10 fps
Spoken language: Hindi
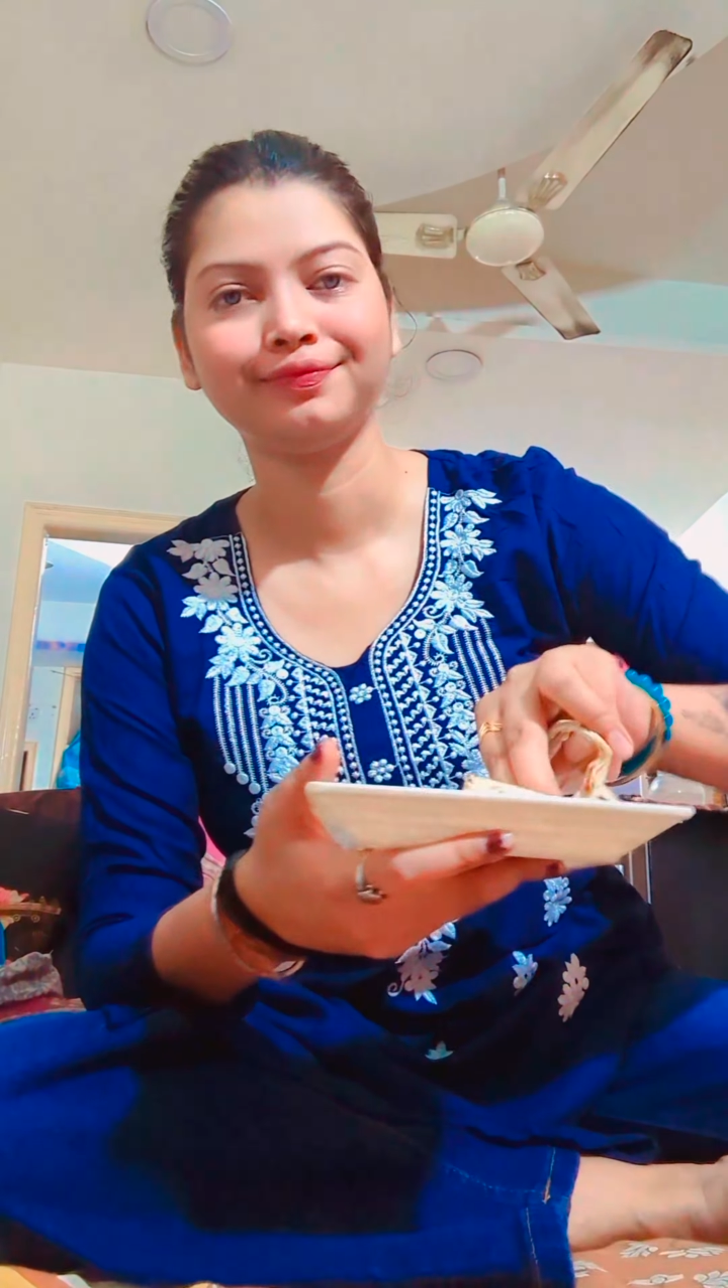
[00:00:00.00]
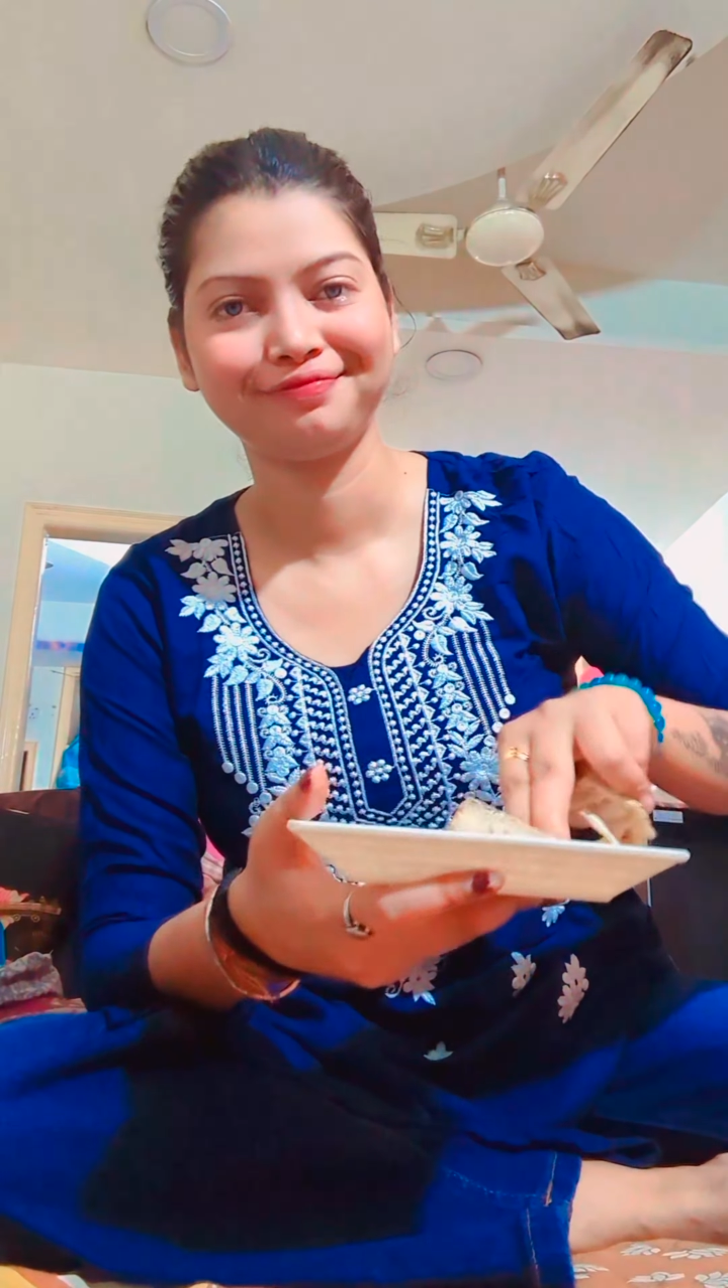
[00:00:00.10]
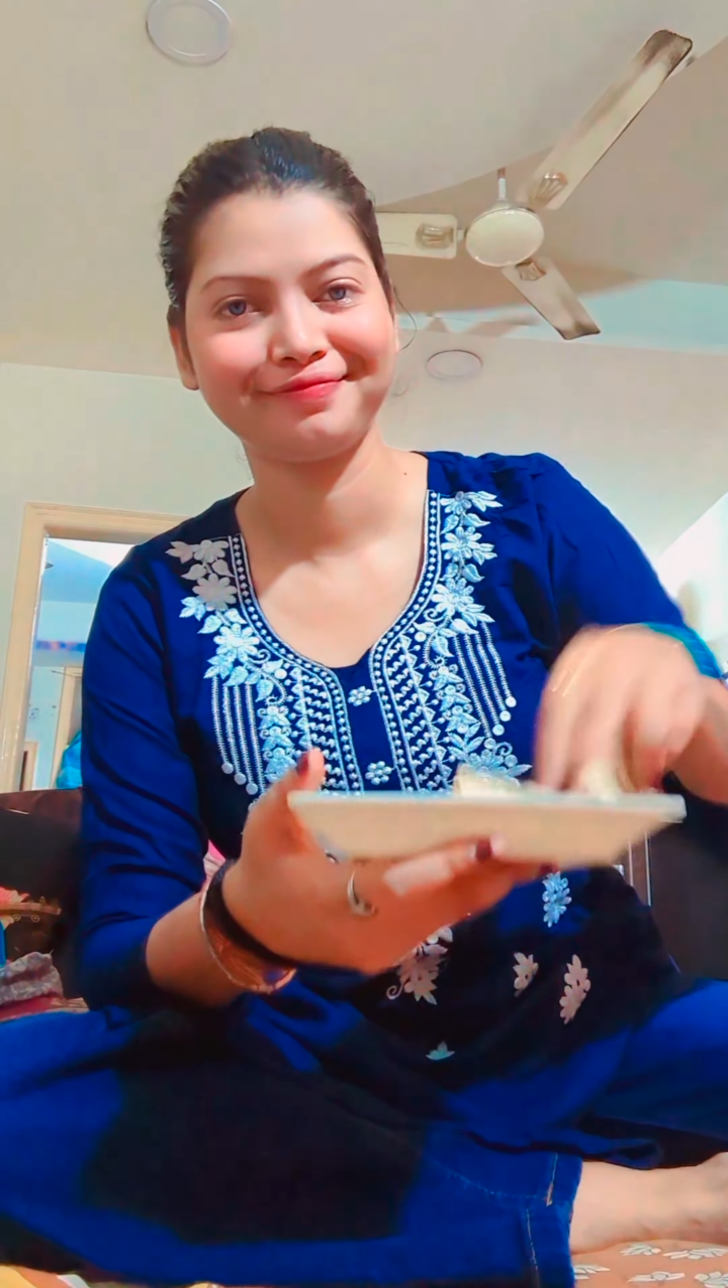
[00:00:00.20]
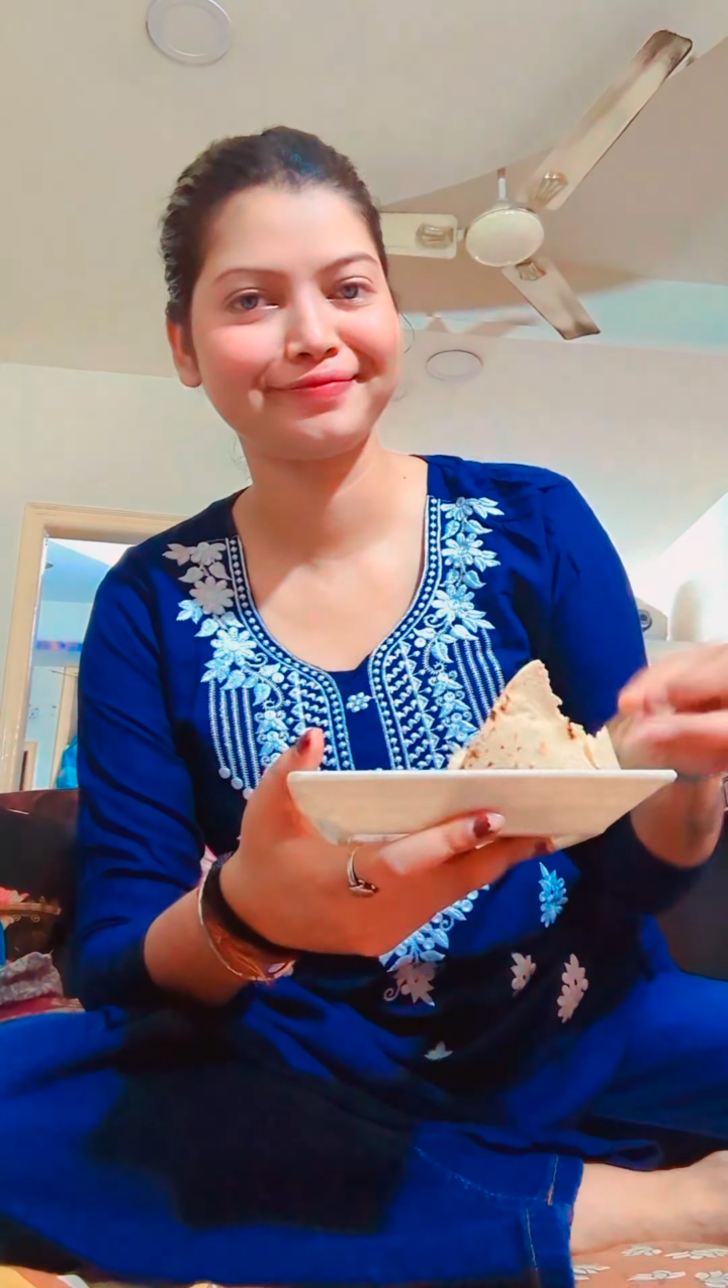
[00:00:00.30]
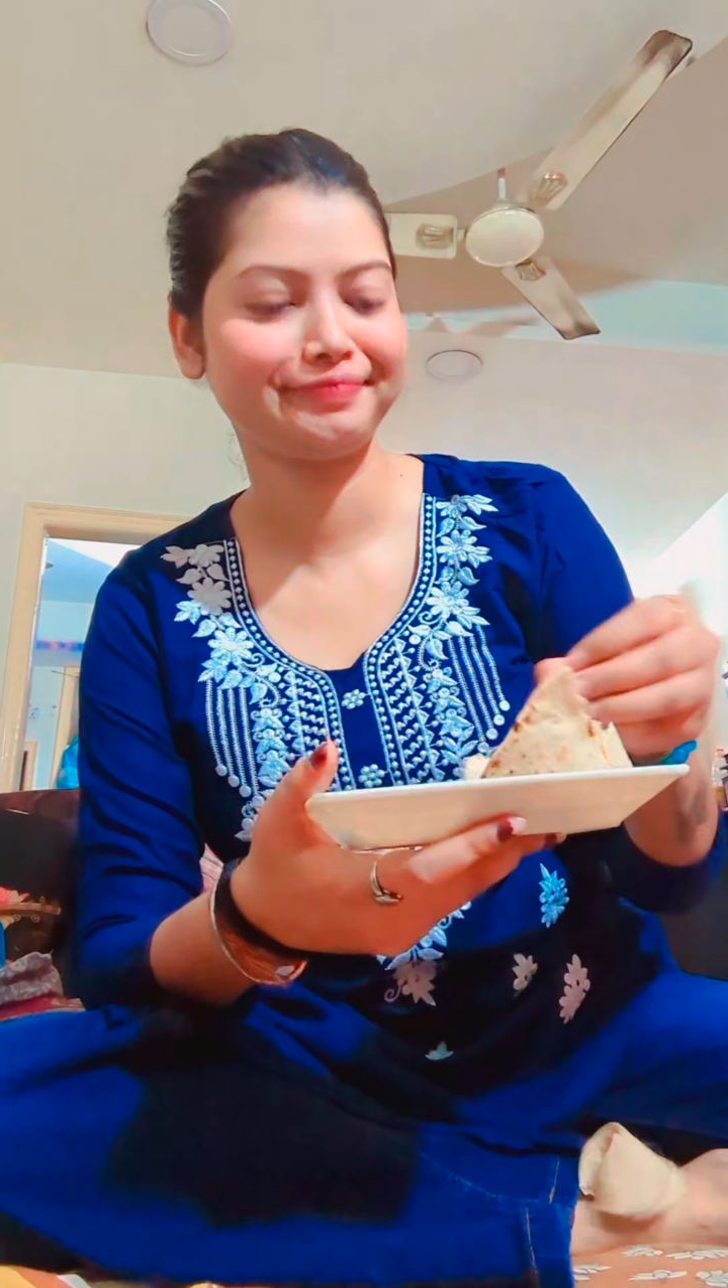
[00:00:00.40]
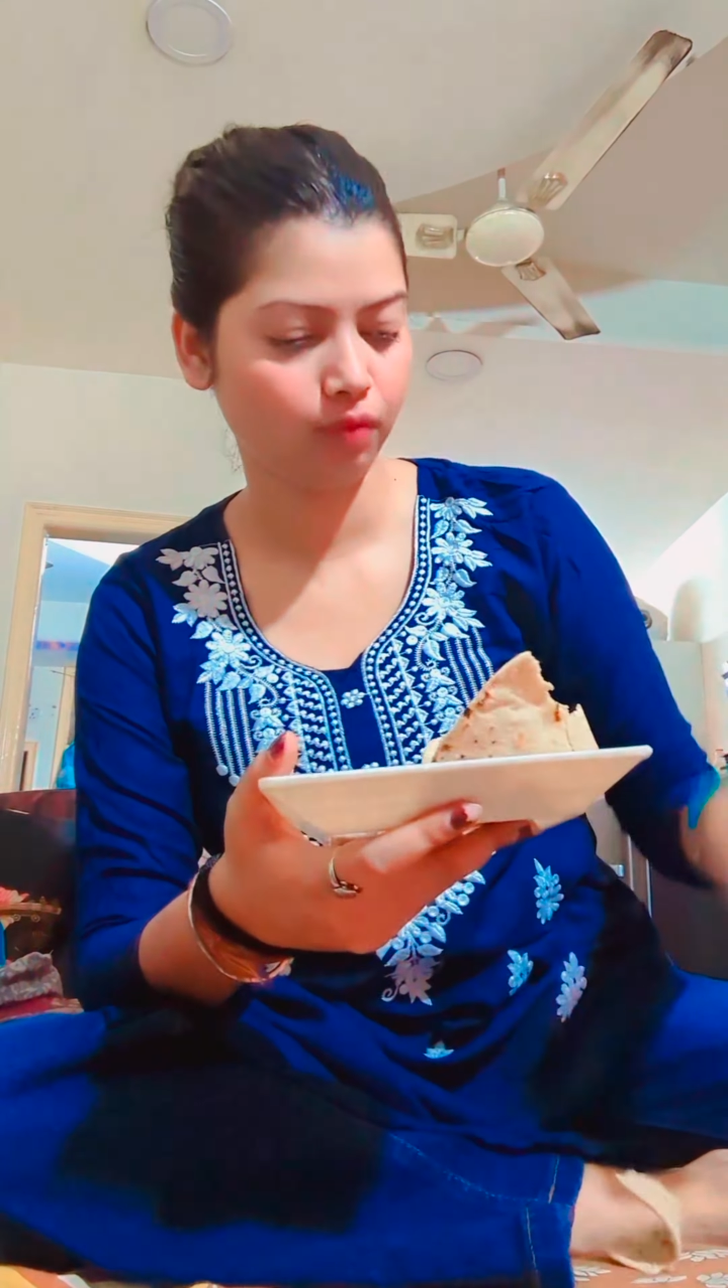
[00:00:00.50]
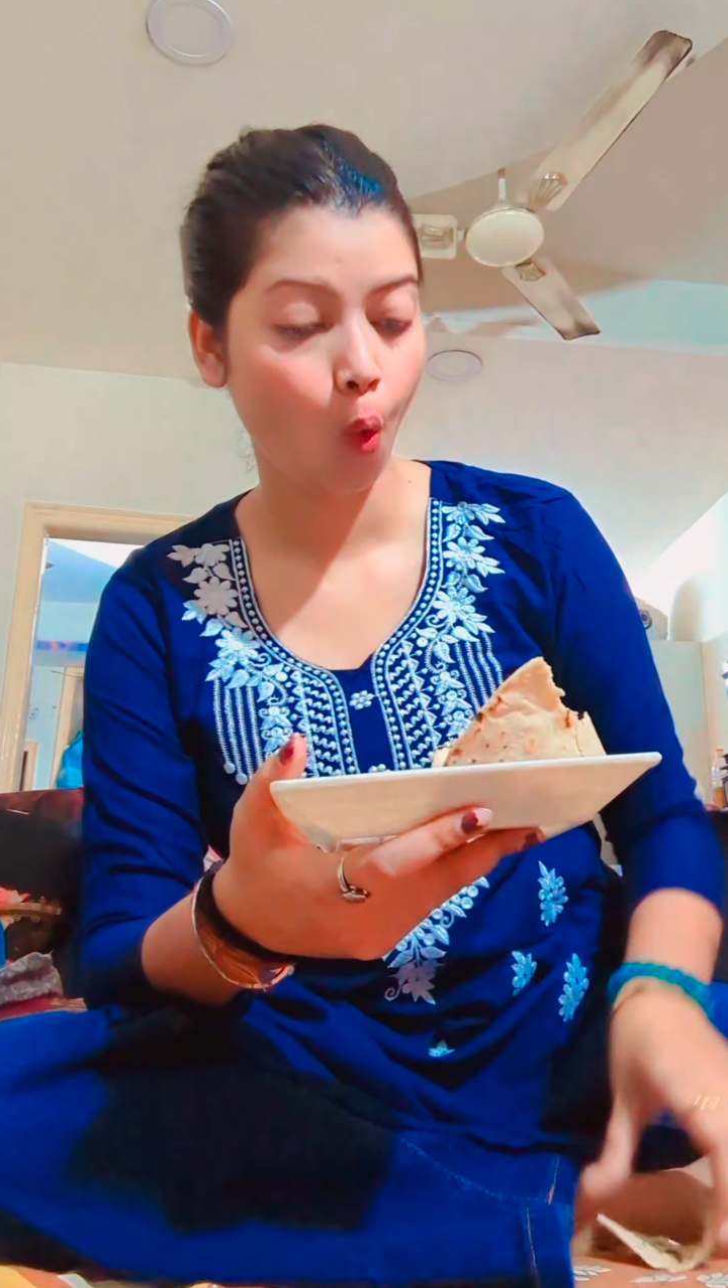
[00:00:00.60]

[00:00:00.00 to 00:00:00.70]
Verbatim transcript: जाने से पहले